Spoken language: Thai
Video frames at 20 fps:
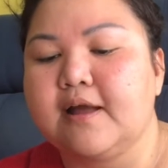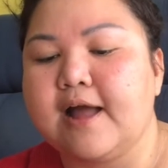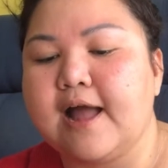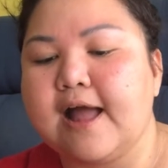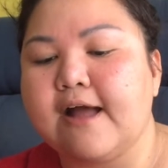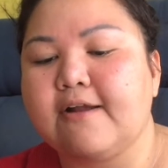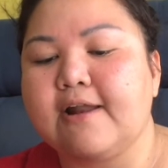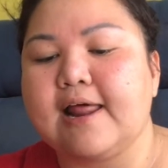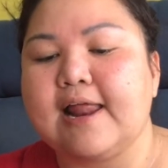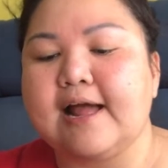
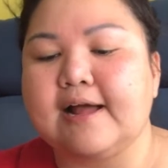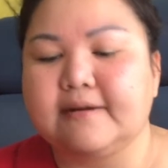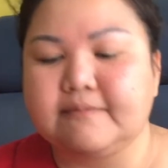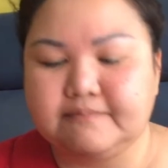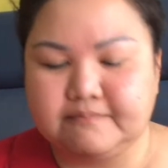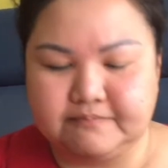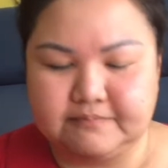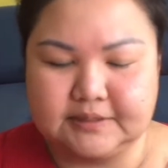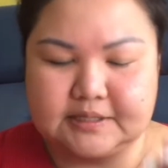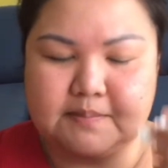เอาละ
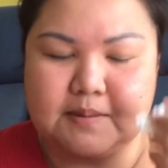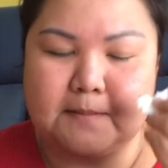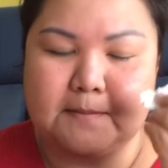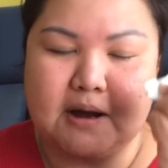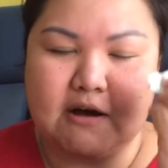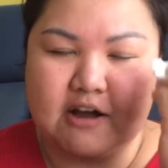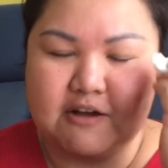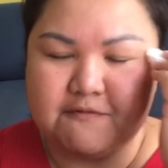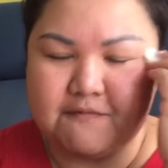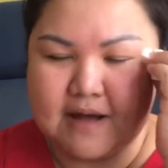จะมา
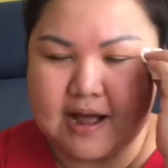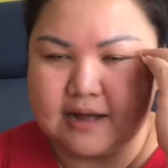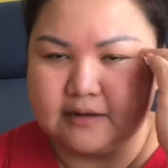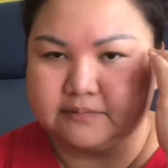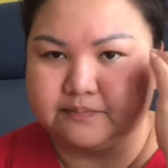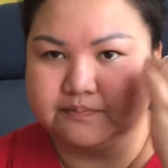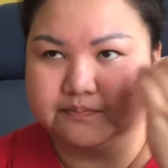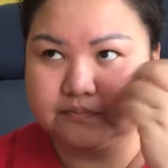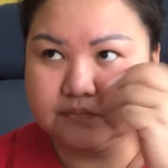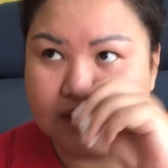เมาให้ฟัง
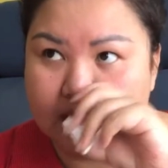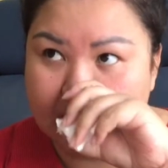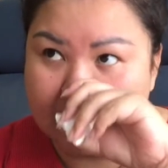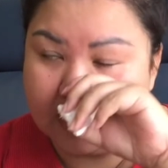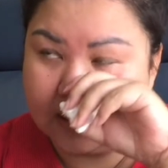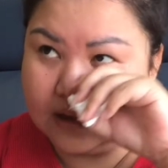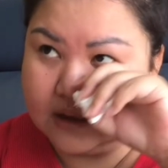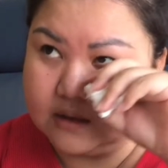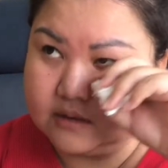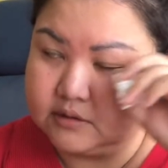
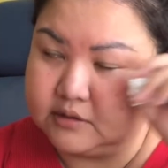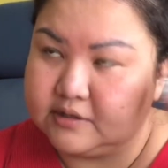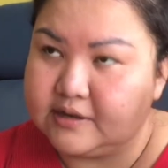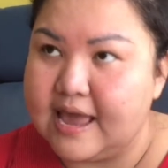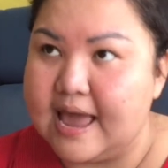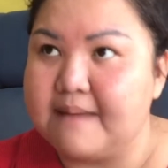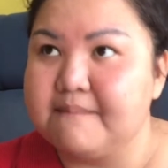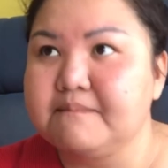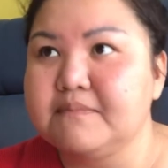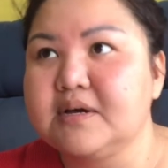สแก
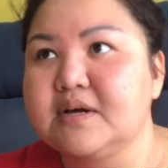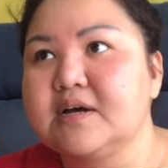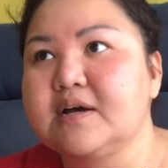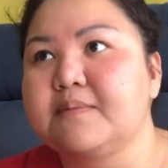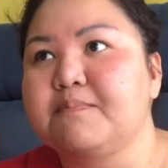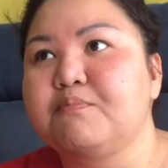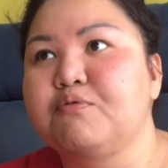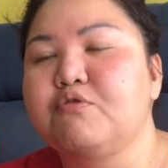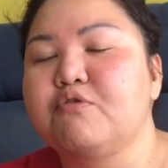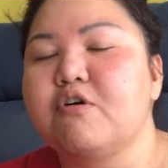มเมอร์
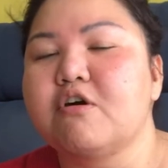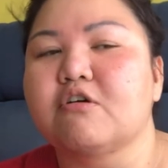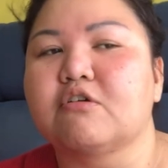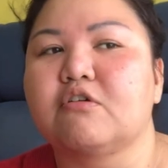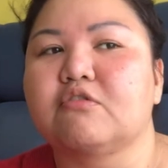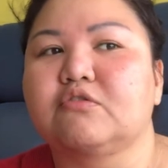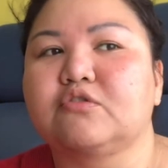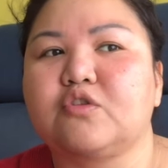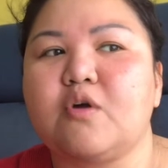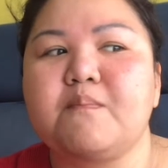พวก
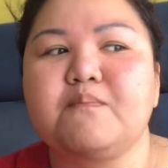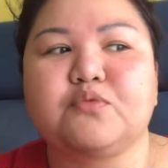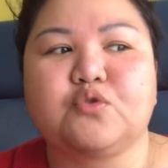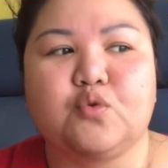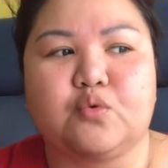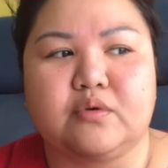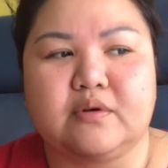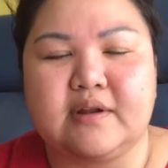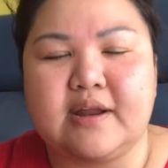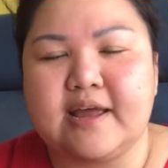ต้ม
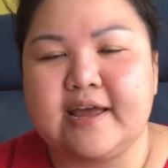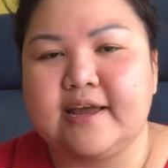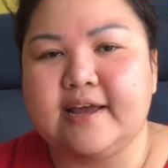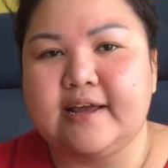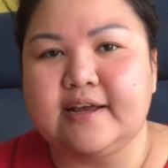ตุ๋นใน